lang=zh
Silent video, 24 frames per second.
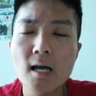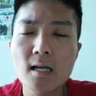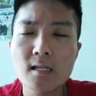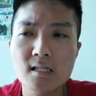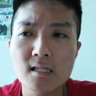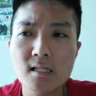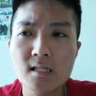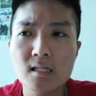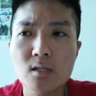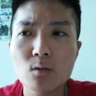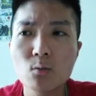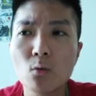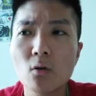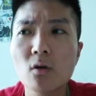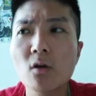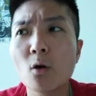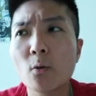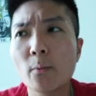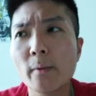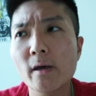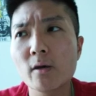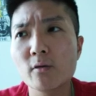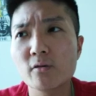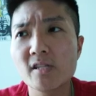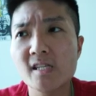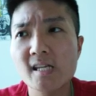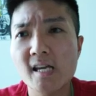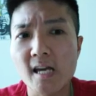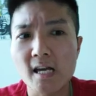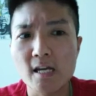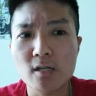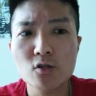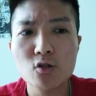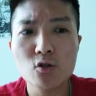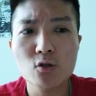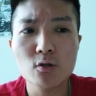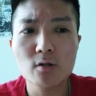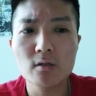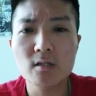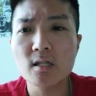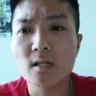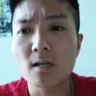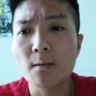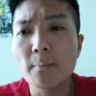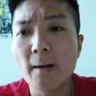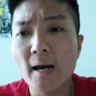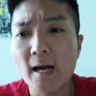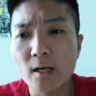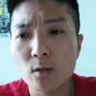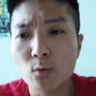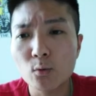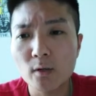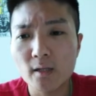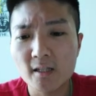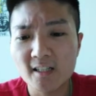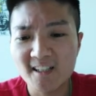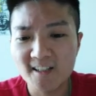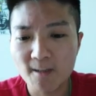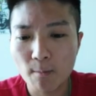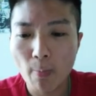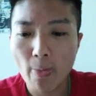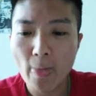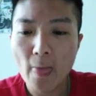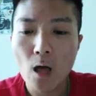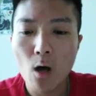其实我有没有钱去这个派对呢？